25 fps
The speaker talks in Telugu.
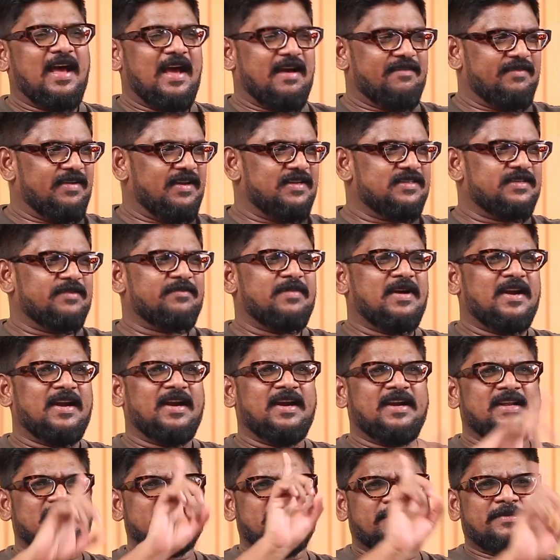ఆ
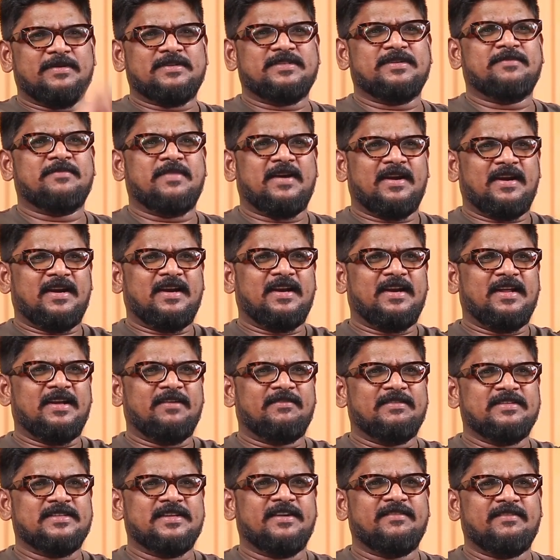వీరసింహారెడ్డి సమరసింహారెడ్డి
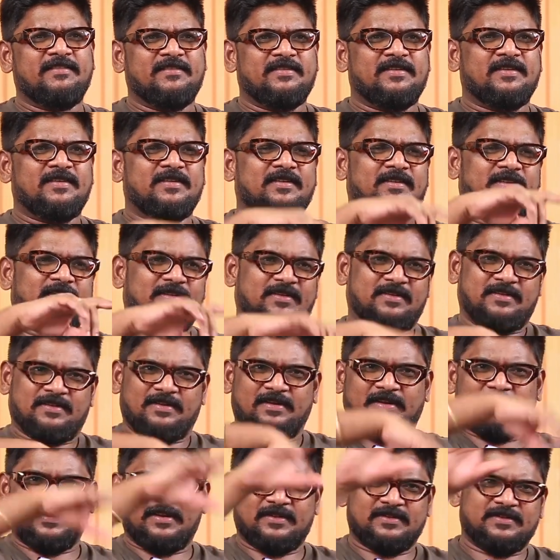విజయ
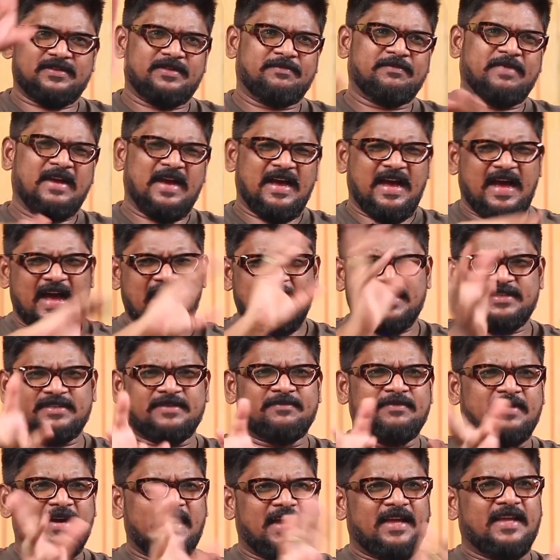సింహ ఆ
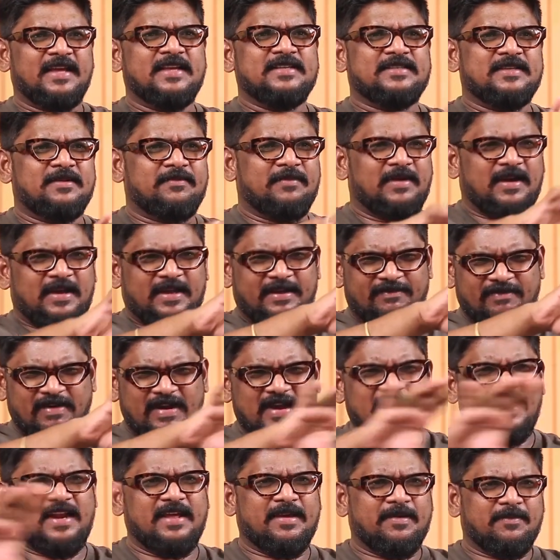సింహ ఈ సింహ
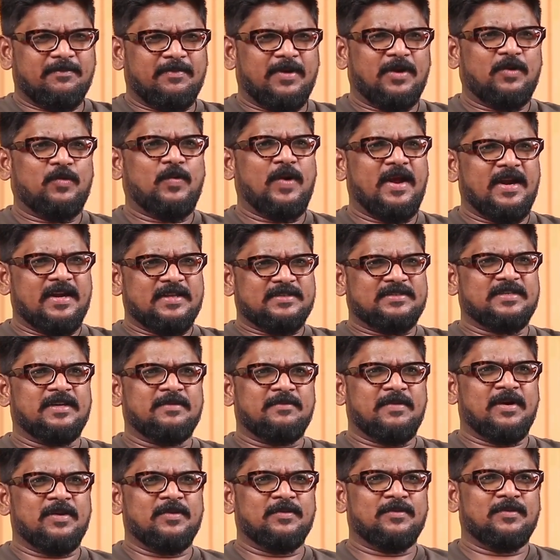ఇవన్నీ బరువైన
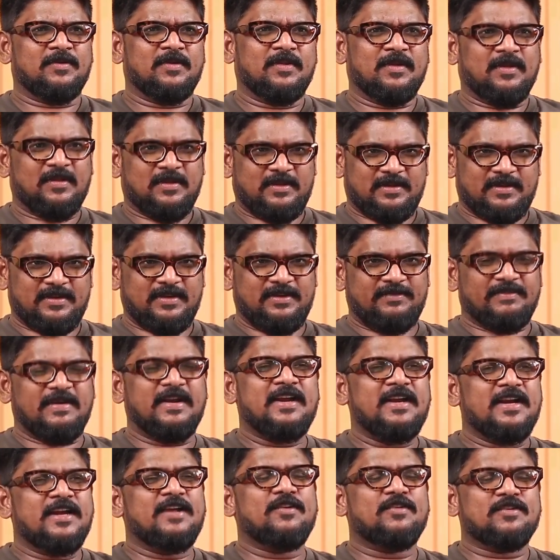సినిమాలు hmm.
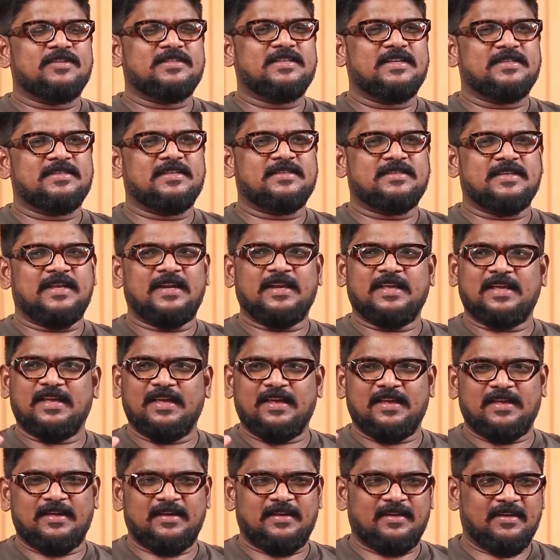ఇవన్నీ
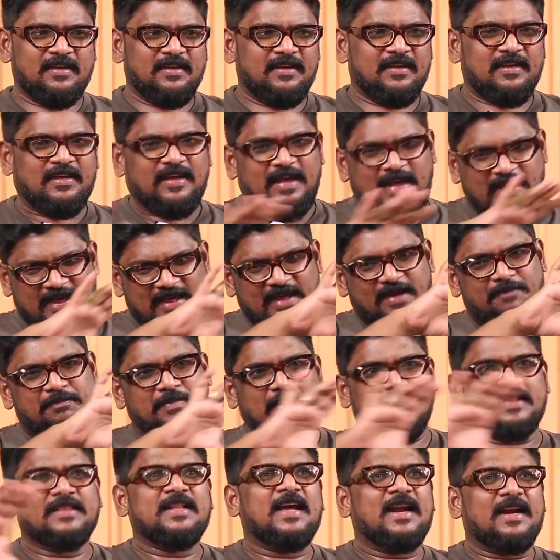వచ్చేసేసరికి
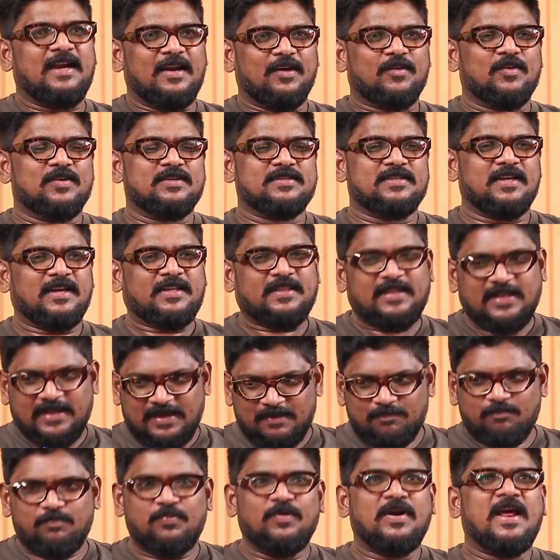పంద అట్లా కొనసాగింది
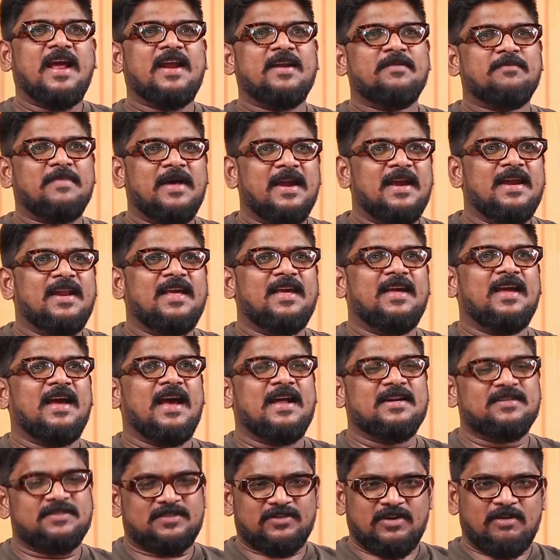ఇప్పుడు ఆయన మళ్ళీ
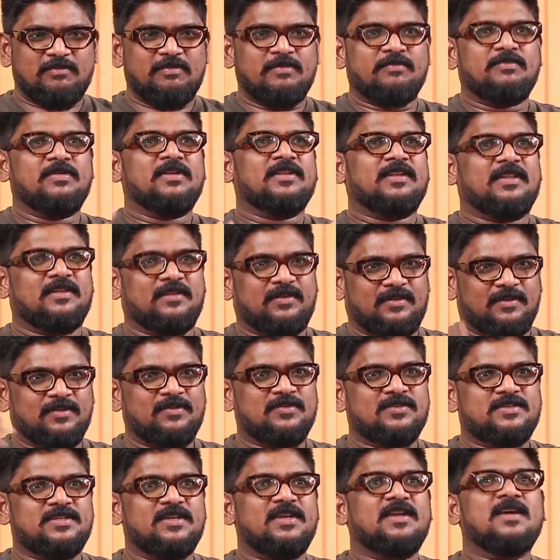అన్స్టాపబుల్
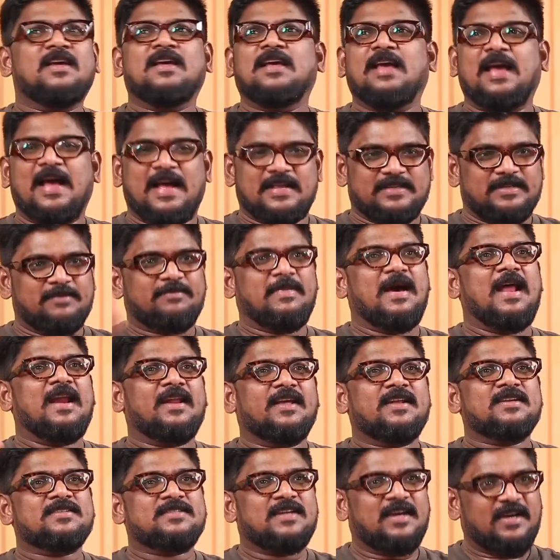నుంచి అసలు
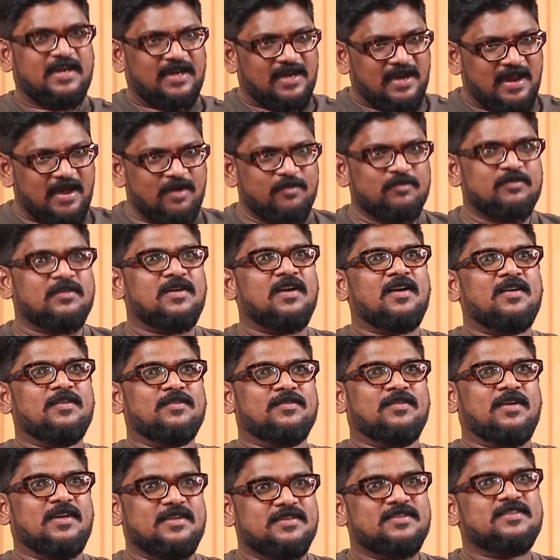బాలకృష్ణ అంటే ఇలా
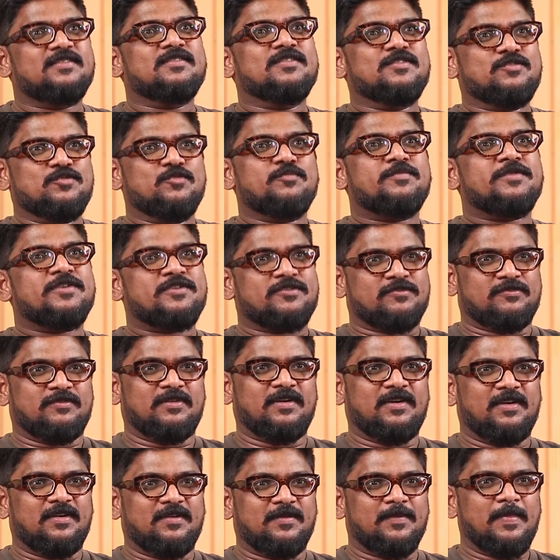ఉంటాడు అని
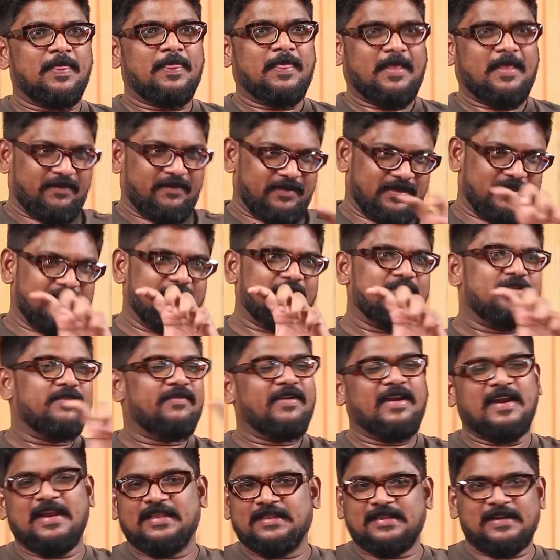చూపించుకున్నాడు ఇంతకుముందు
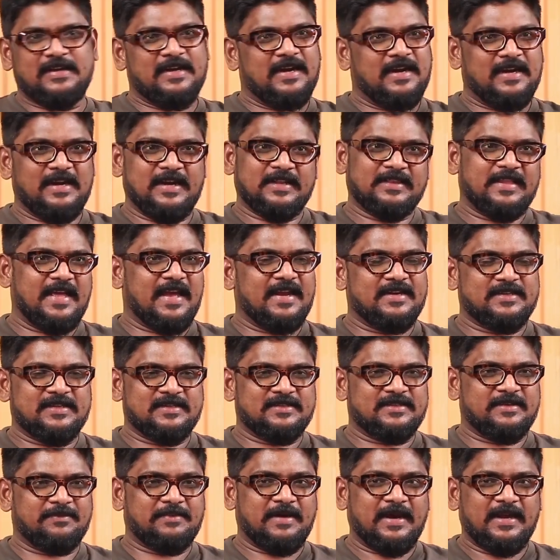వీళ్ళందరూ నన్ను ఇలా తయారు
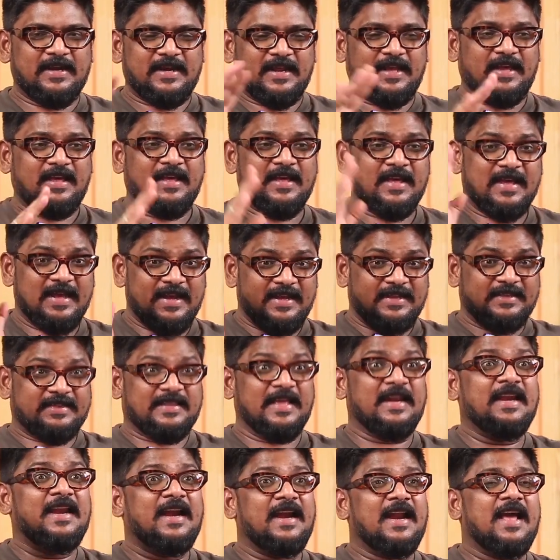చేసినప్పుడు అంటే
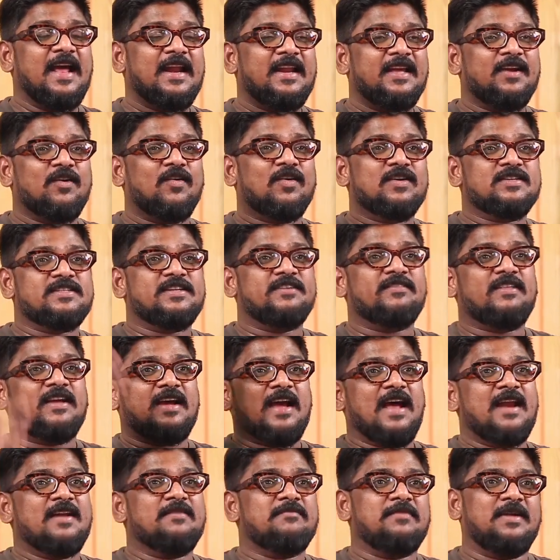తెలియడానికి ఒక
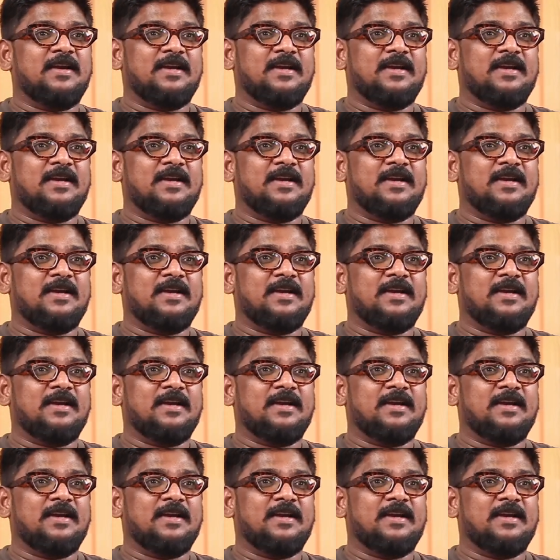జీవితకాలం